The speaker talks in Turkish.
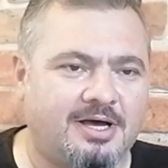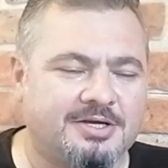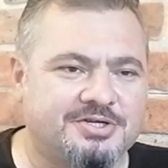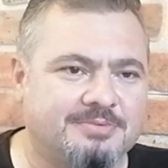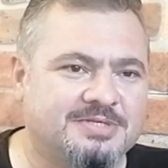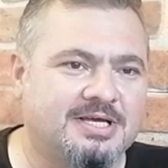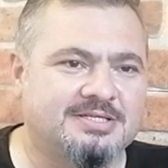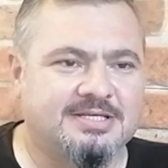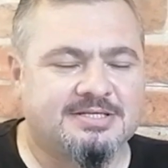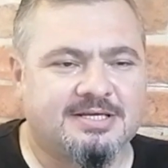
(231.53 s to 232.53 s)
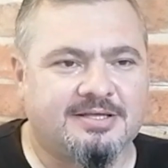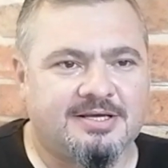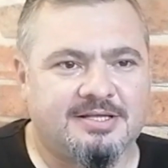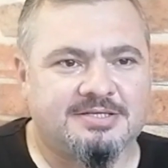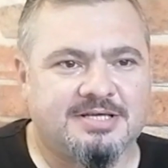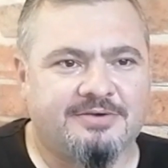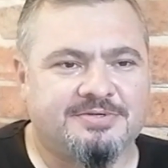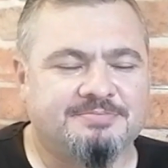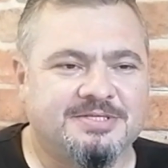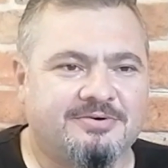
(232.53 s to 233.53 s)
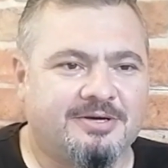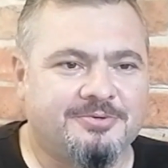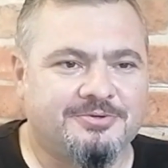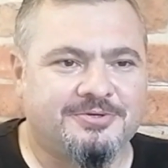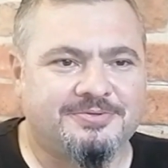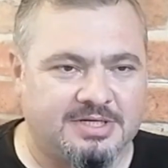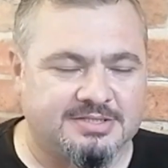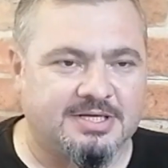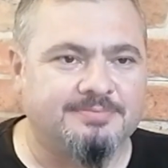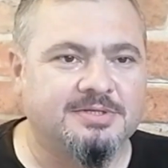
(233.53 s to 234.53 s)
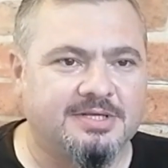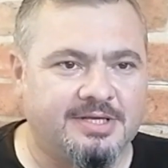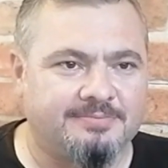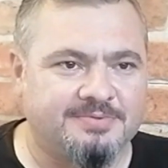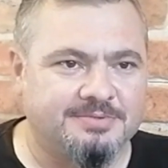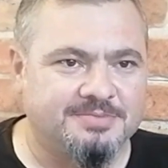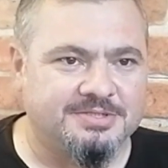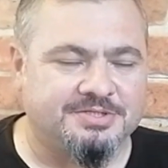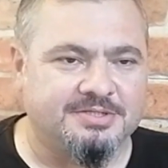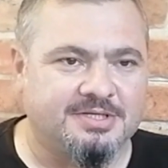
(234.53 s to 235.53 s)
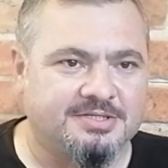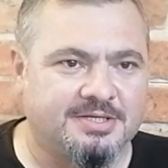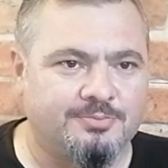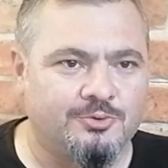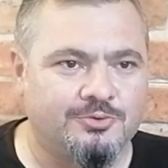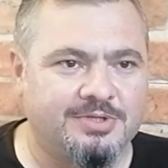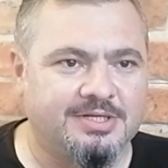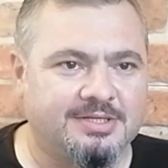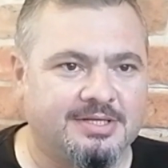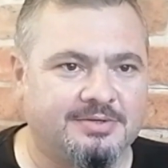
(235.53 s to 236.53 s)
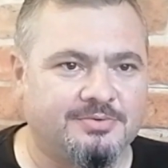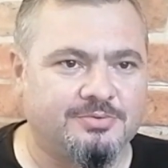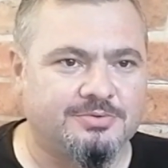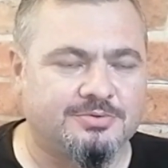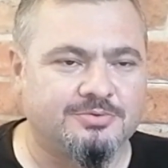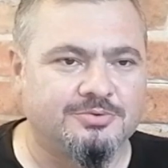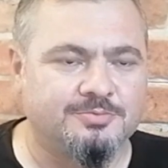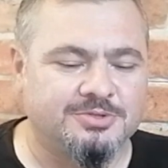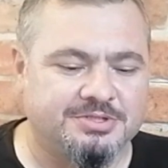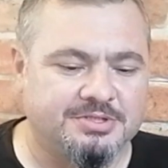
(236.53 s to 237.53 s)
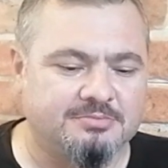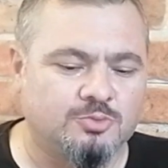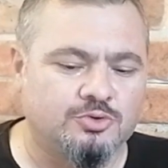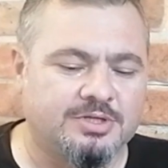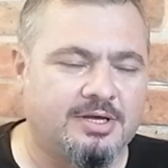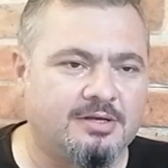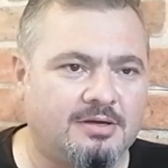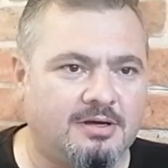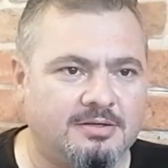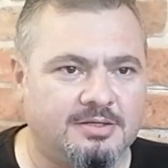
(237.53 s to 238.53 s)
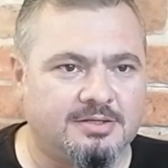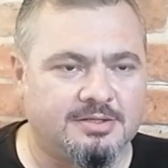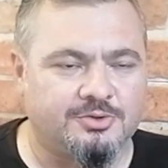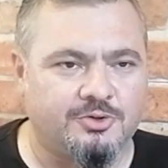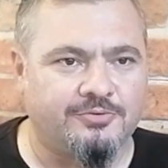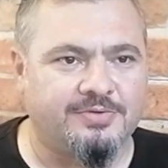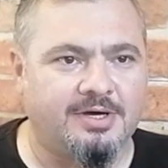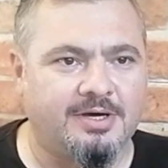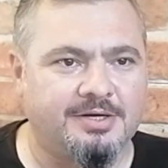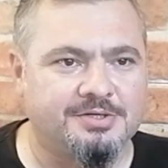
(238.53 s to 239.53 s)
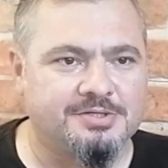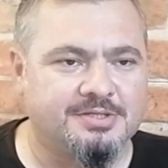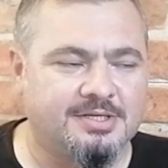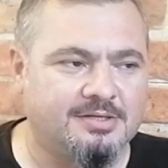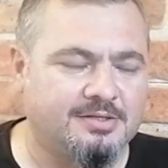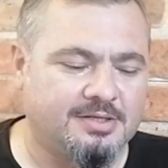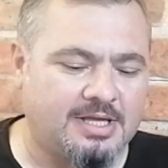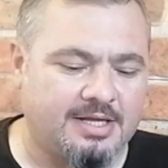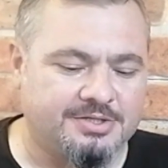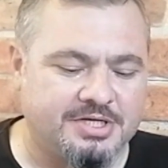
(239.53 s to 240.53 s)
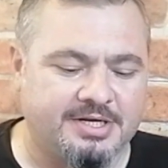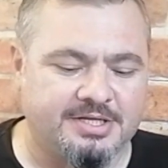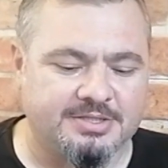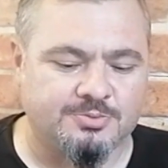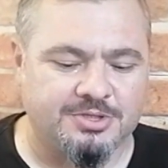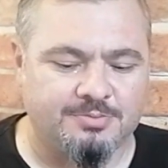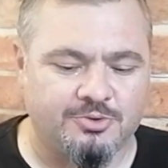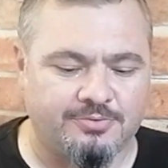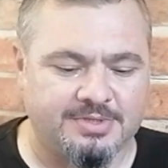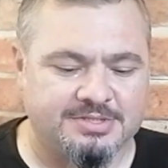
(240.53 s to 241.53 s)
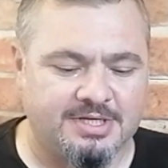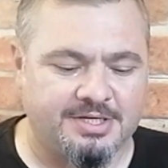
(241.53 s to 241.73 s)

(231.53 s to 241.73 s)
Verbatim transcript: Akşam saat 8'e kadar da servisimiz devam ediyor. Kasaplıkta yaptığımız için, kasap ürünleri de sunduğumuz için burada e, köfte haricinde yani Çerkez Müselim köftesi